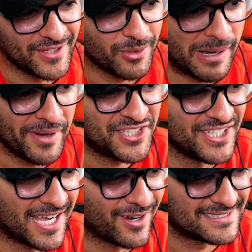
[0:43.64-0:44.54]
vai tomar mais
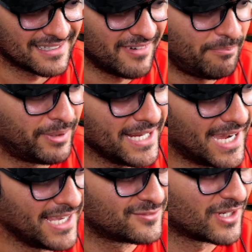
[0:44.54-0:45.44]
agora, você que vai
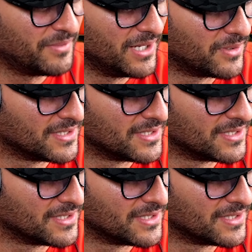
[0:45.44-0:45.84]
apanhar aí de sua mãe,